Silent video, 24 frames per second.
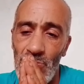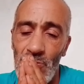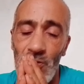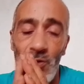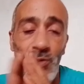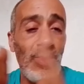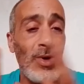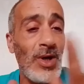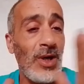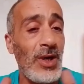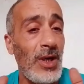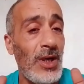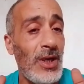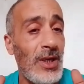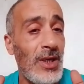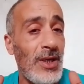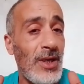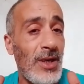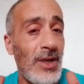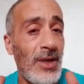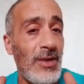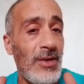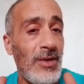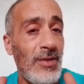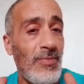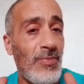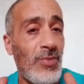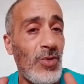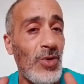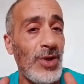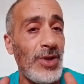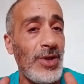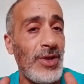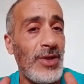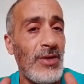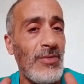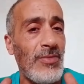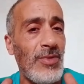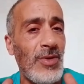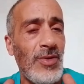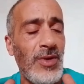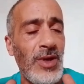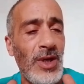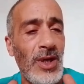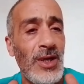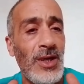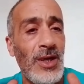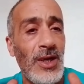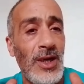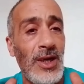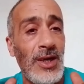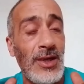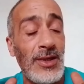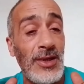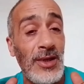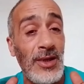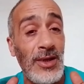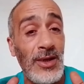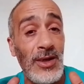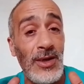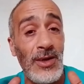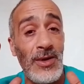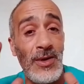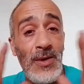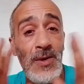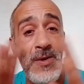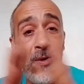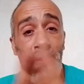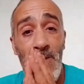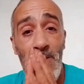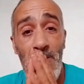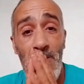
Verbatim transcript: وباقي راني بوحدي دابا في حالة حالة الله